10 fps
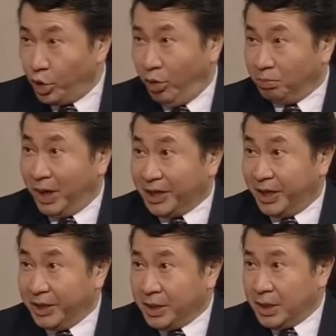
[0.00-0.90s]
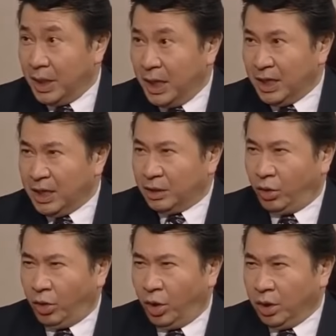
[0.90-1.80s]
Nếu không tại cô,
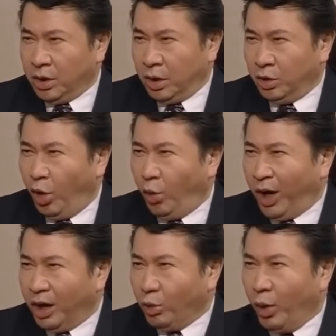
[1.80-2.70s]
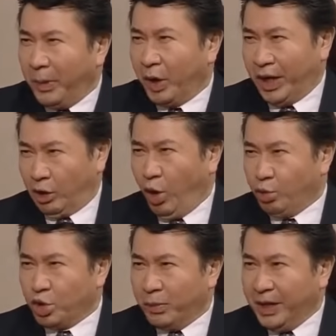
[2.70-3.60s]
khoản vay của tôi đâu bị người ta chặn lại như